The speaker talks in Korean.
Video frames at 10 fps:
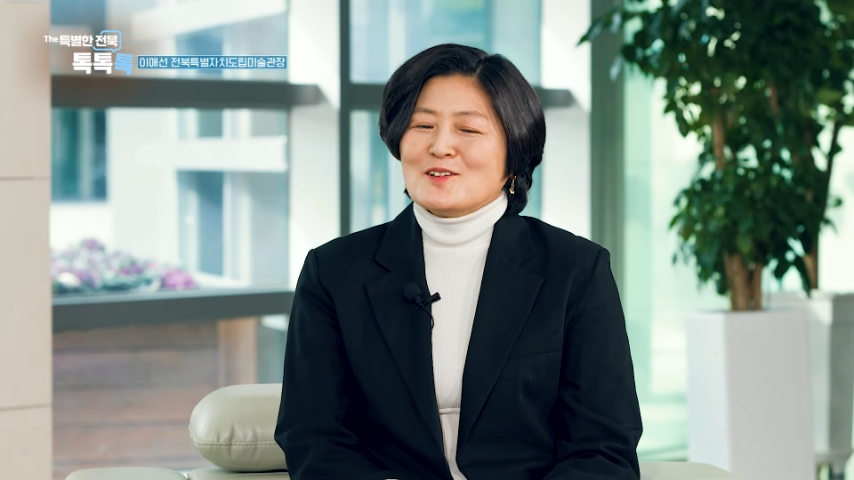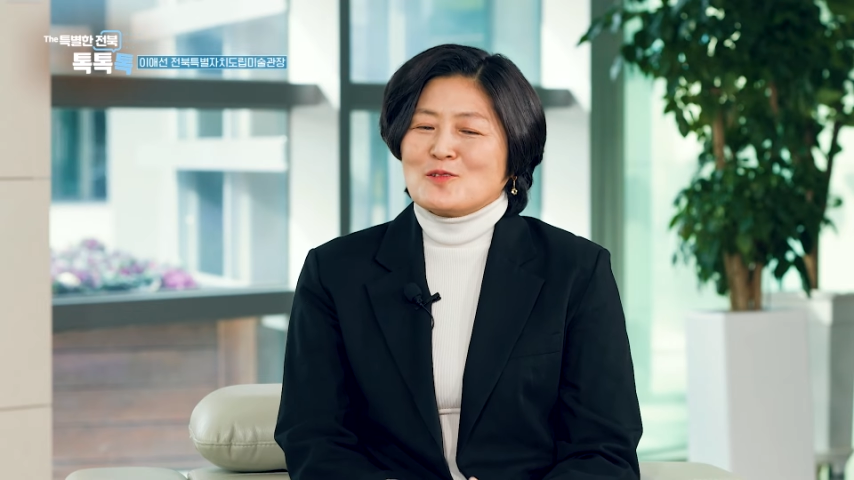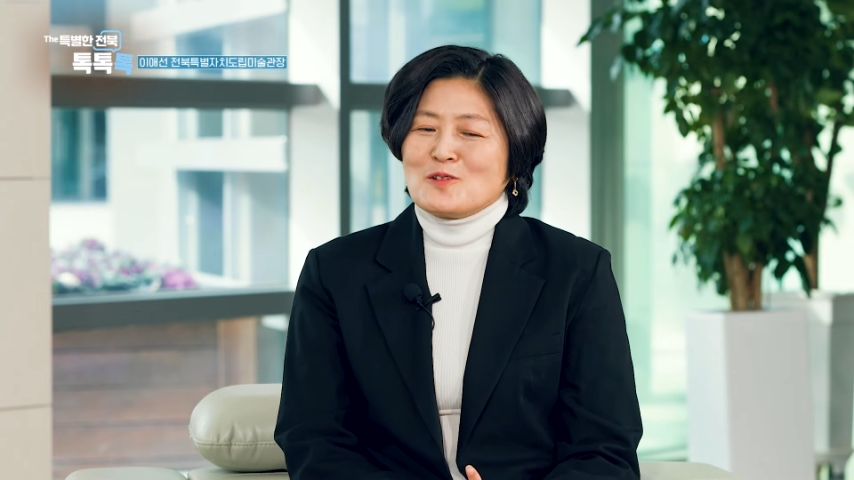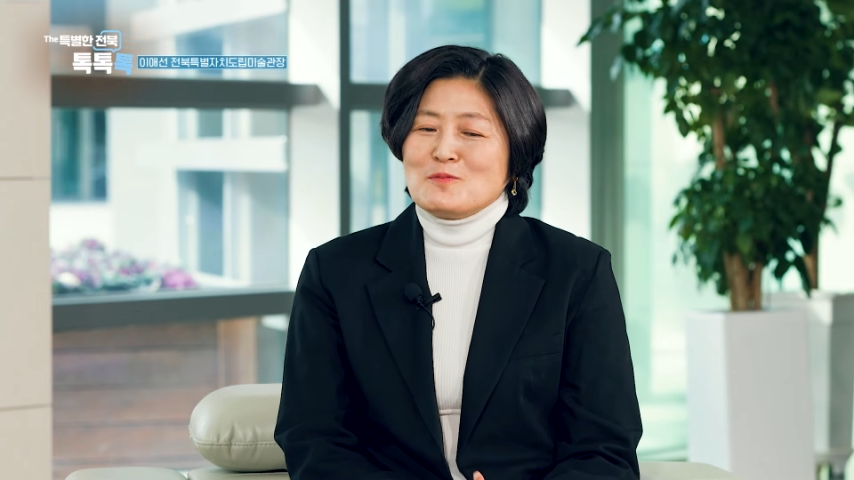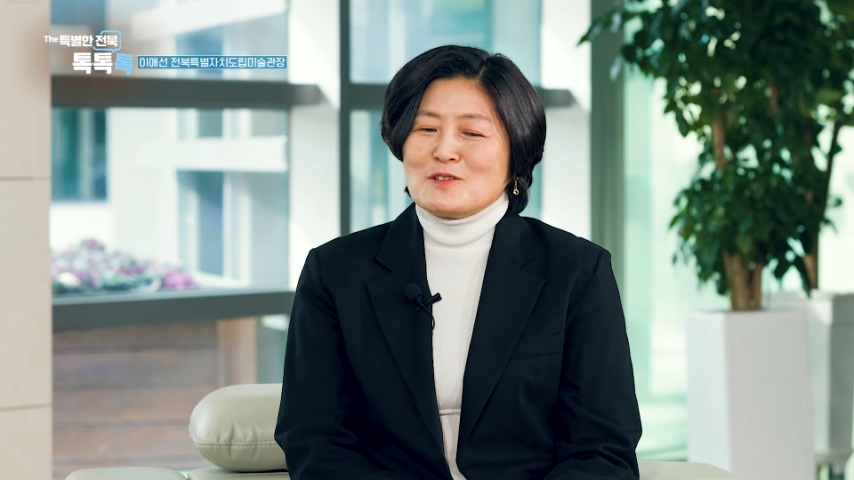
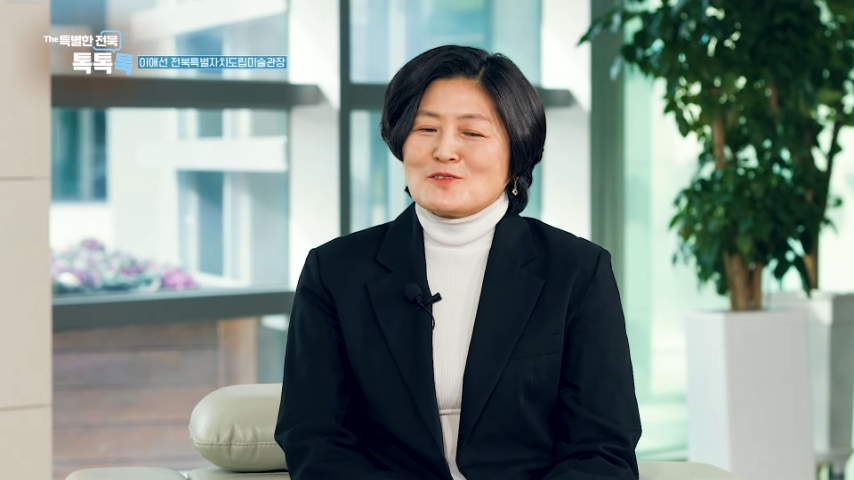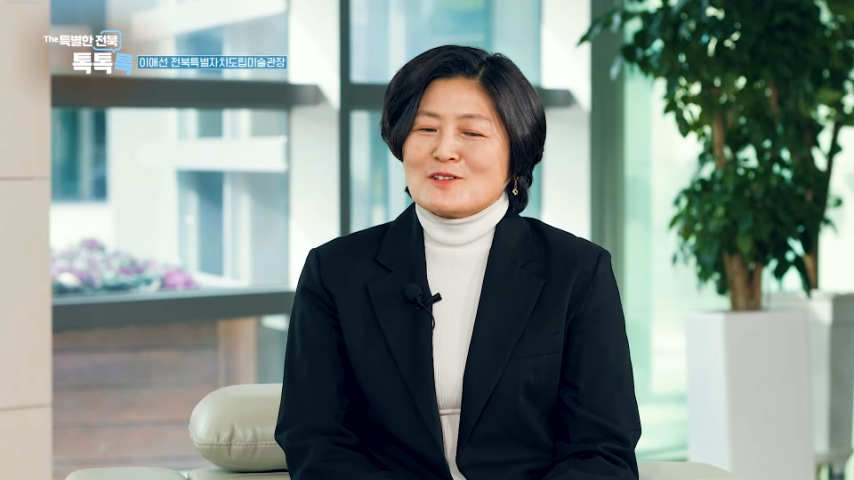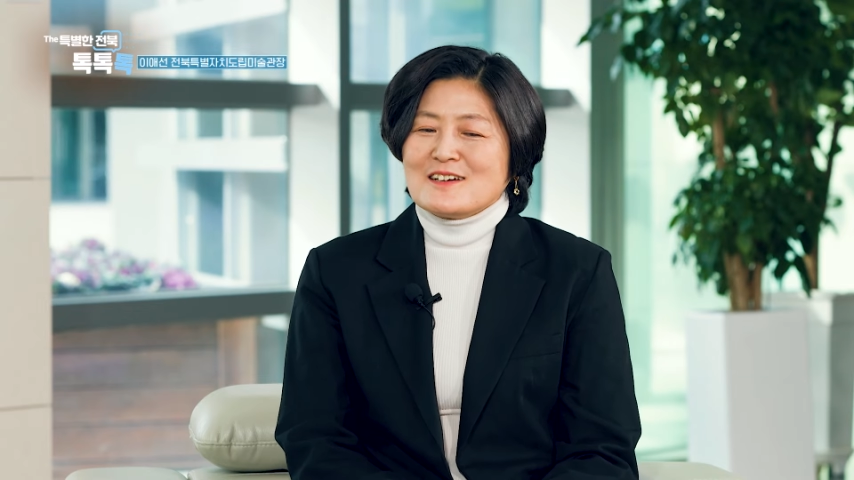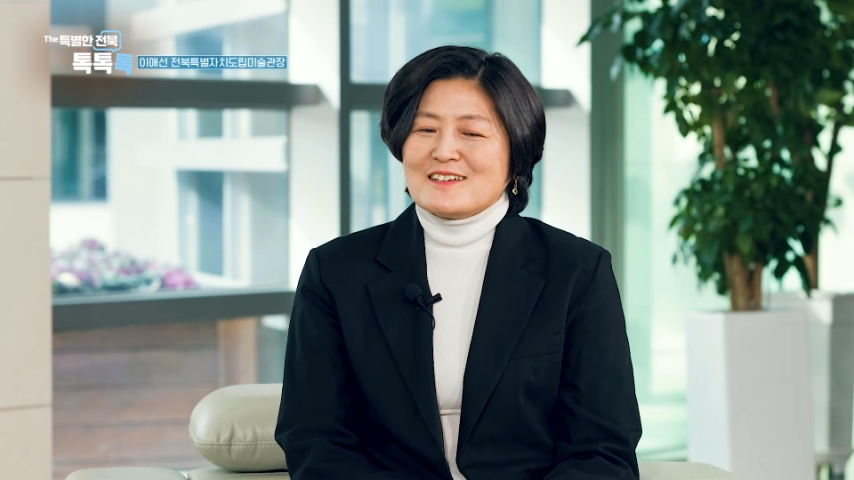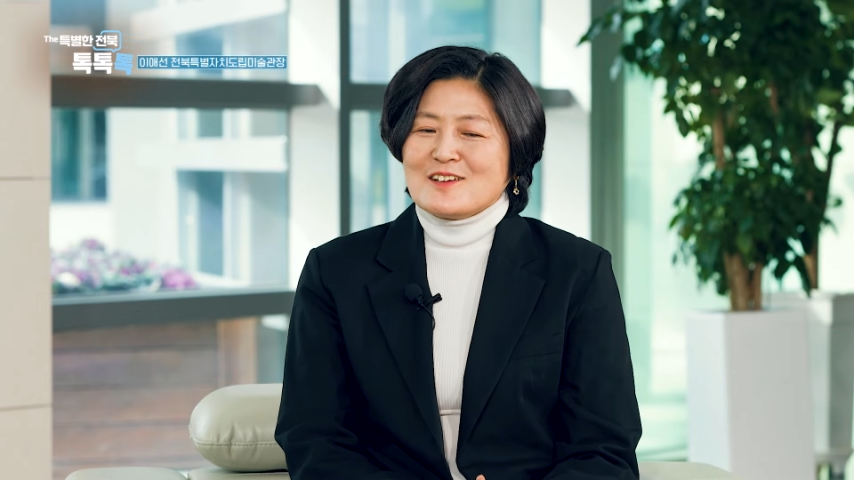
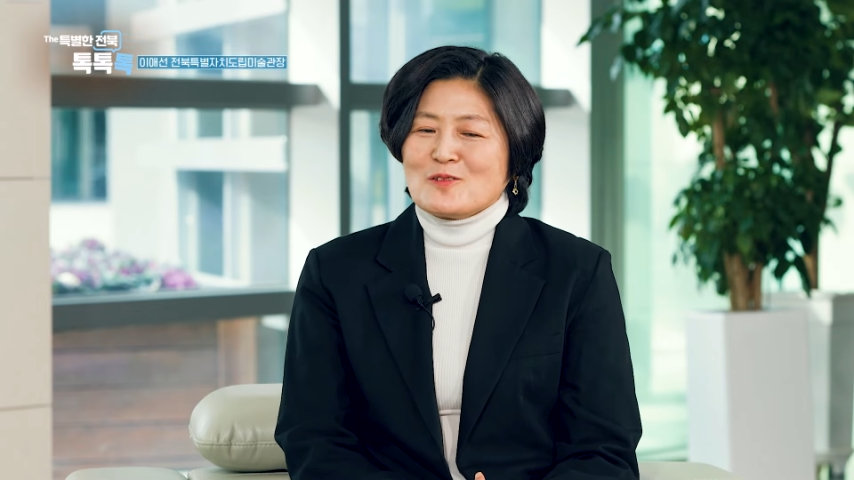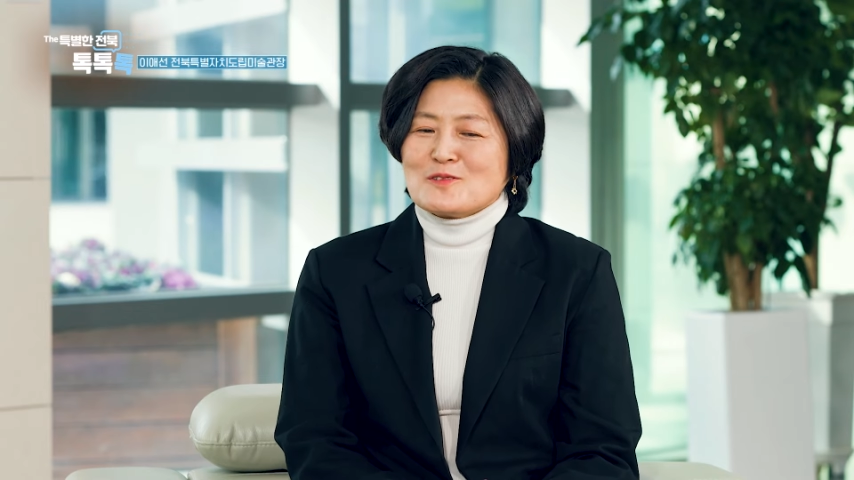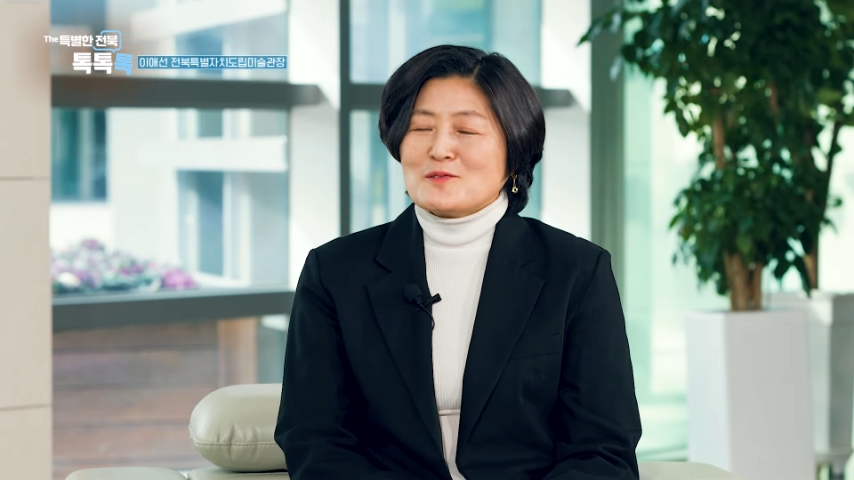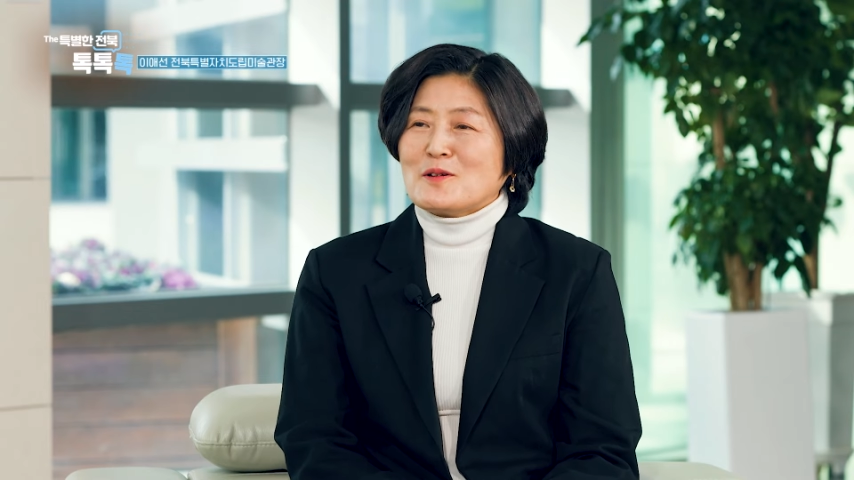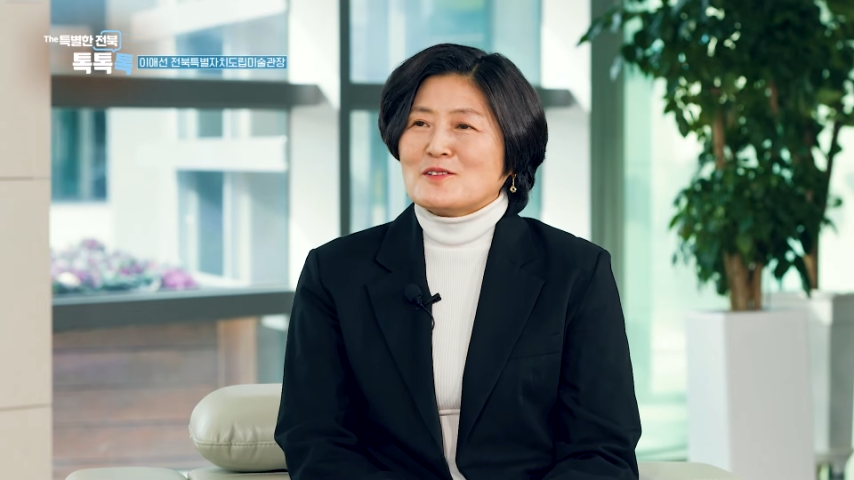도림미술관에
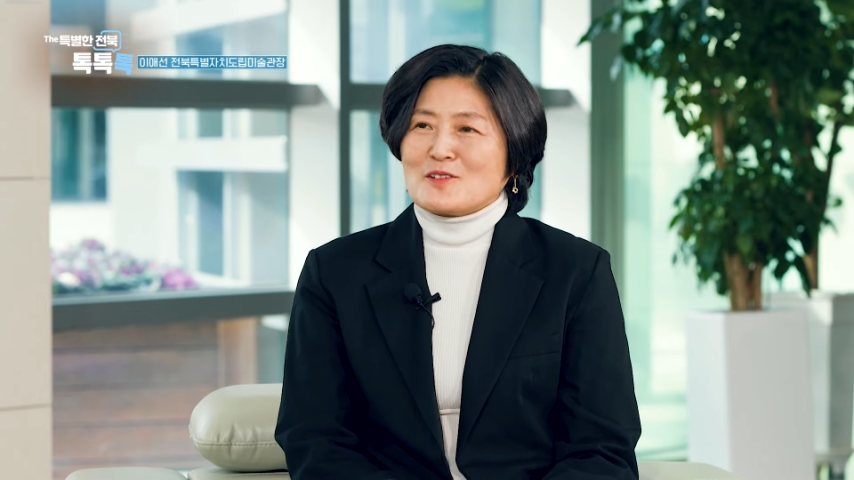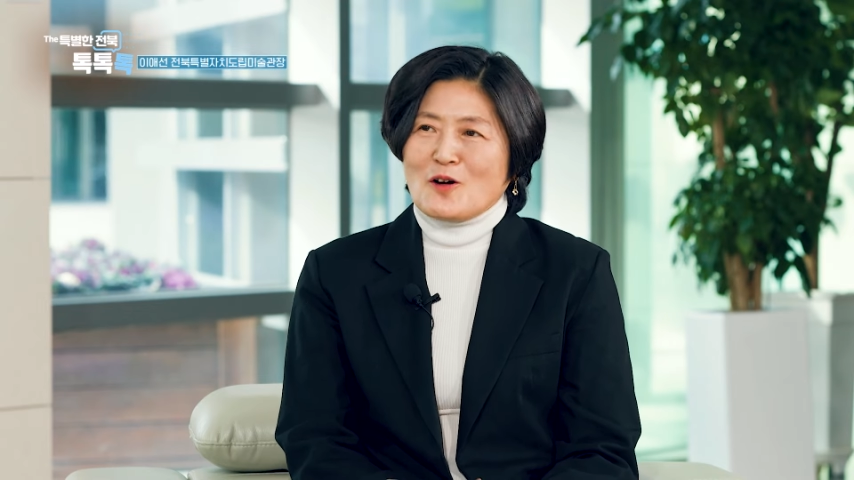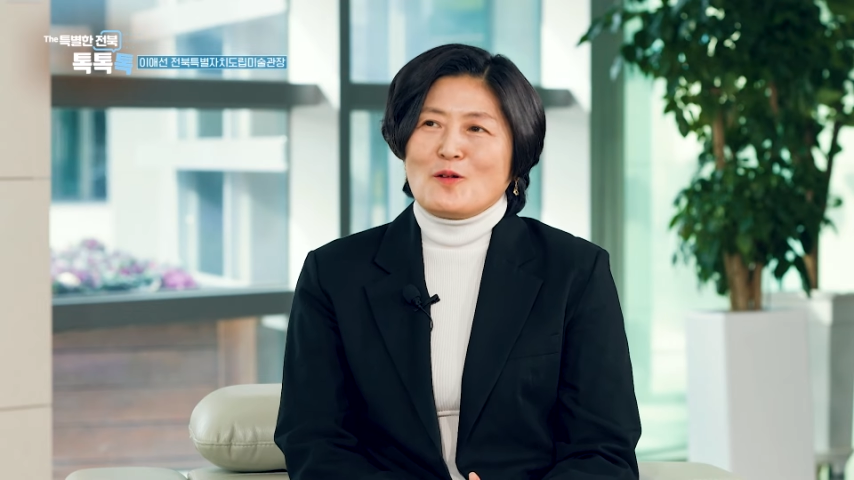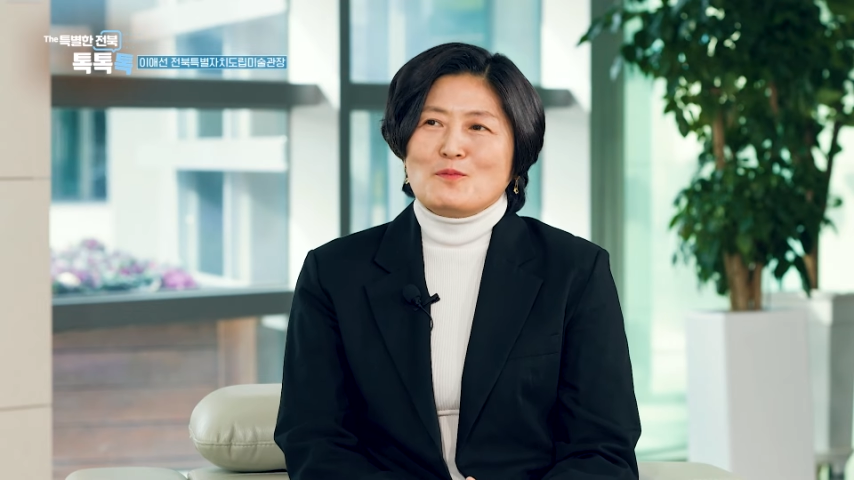오시면 더